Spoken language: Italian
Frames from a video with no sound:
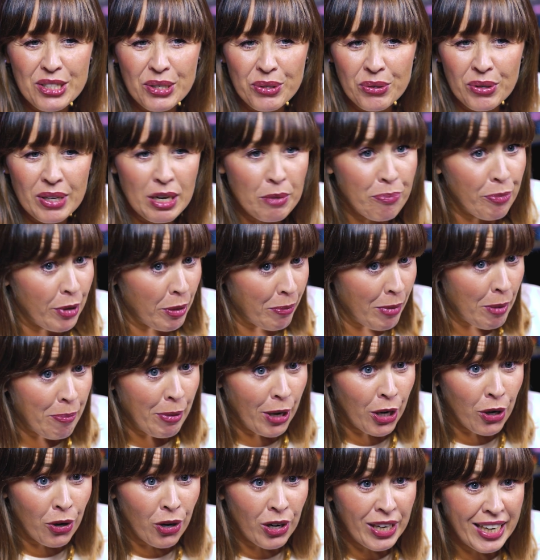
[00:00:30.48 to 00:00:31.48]
sono le prime
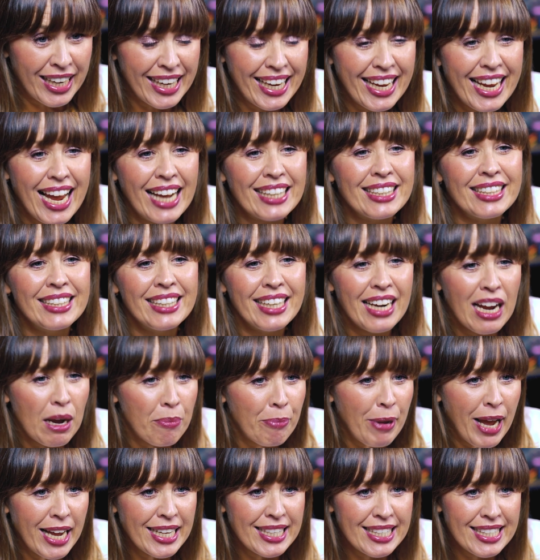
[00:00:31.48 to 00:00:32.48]
parole che Andrea
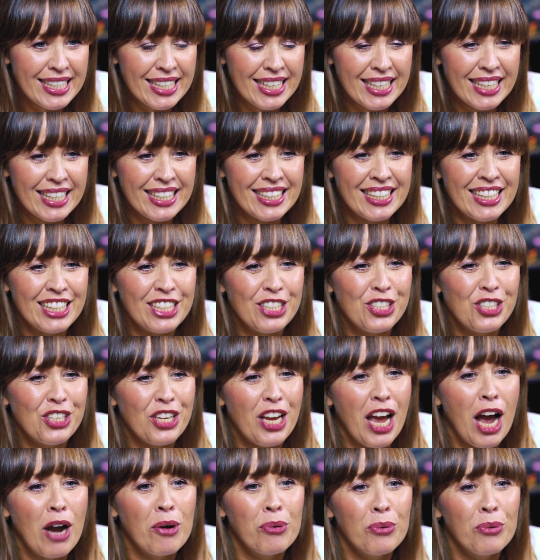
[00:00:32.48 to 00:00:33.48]
Pezzi dice a